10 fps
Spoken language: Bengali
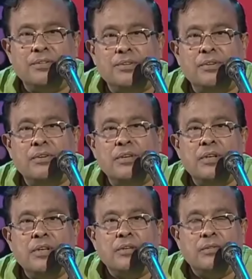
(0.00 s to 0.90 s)
হয়েছিল
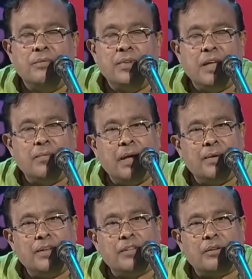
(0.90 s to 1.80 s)
গুবি গান
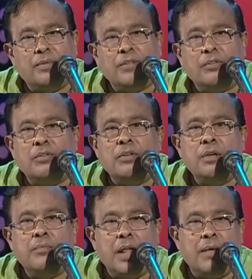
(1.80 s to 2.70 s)
বাহবানের সময় তো
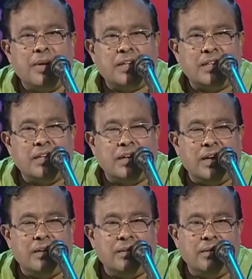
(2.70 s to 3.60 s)
প্রায়
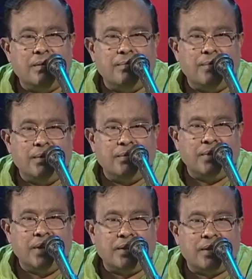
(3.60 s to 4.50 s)
মাসাধিককাল
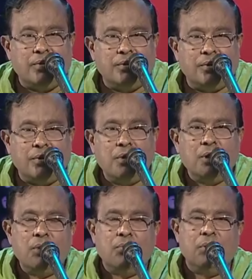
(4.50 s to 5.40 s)
রিহার্সাল হয়েছিল
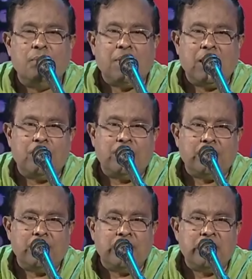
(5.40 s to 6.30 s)
উনি পিয়ানো
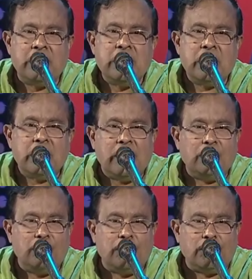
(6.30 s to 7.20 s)
বাজি বাজিয়ে
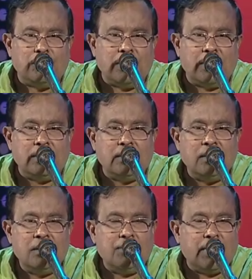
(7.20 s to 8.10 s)
গানগুলোকে তোলাতেন
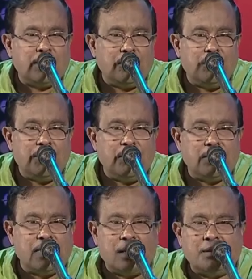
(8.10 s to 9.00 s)
পাশে রবি
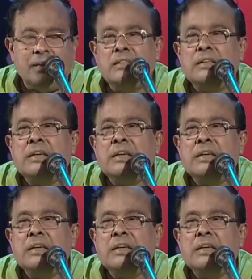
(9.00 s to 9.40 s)
ঘোষ থাকতেন